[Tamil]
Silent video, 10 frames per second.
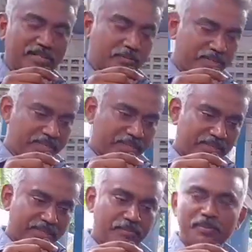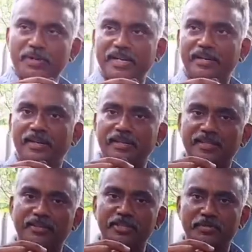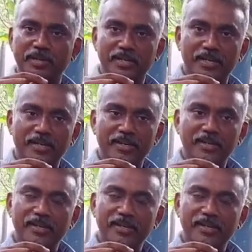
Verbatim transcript: அந்த ப்ரீத்தரை டம்மி பண்ணிவிட்டு நீங்கள் சர்வீஸ் பண்ணுங்கள்